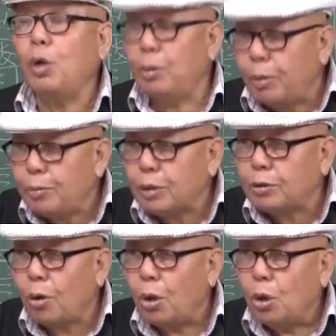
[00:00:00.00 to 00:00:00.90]

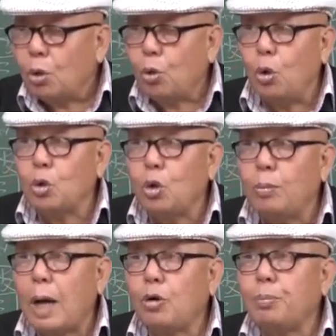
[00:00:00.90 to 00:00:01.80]
골보면서
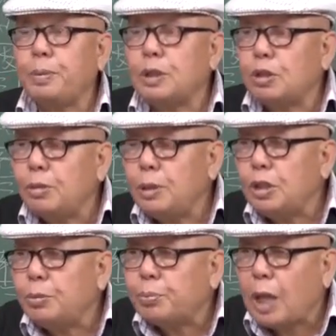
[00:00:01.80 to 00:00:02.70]
꼼꼼하고 비틈이
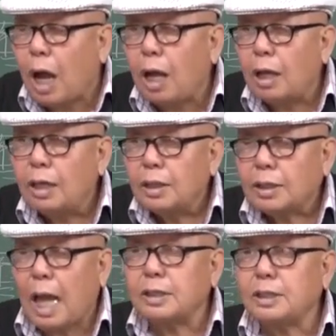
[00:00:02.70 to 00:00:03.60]
없다.
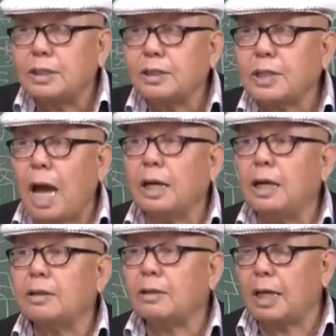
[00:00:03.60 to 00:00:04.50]
당신은
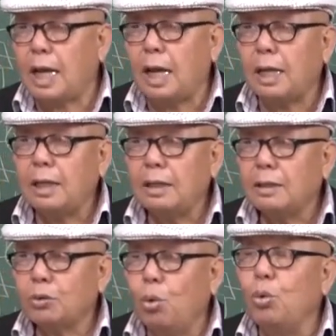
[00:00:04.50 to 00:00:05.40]
장가들어야
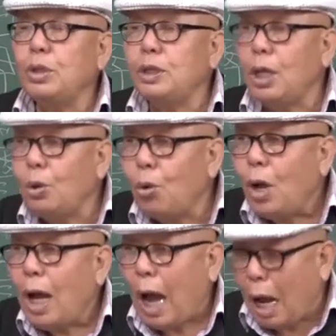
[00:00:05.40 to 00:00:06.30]
돈이 돼요
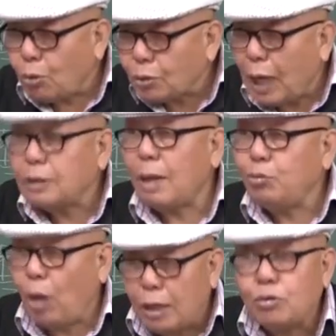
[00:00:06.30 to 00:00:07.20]
하고
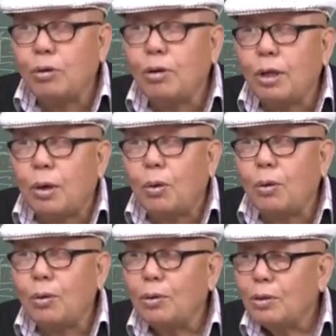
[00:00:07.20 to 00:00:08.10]
상담도 해주는
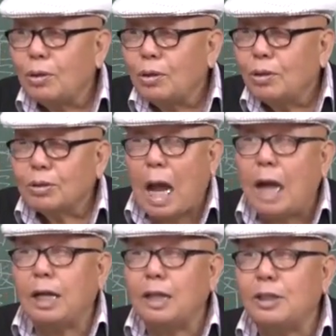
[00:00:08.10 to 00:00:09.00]
거예요.
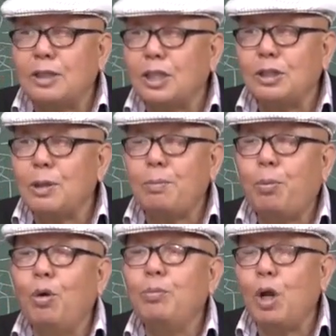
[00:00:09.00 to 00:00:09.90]
장가들기는
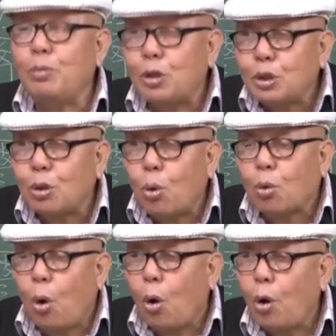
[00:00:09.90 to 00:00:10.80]
본별볼일
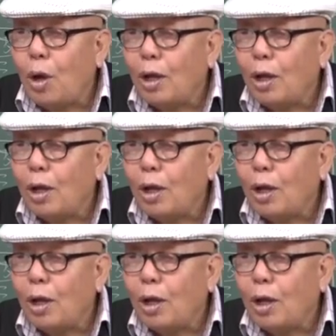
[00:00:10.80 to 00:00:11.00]
없고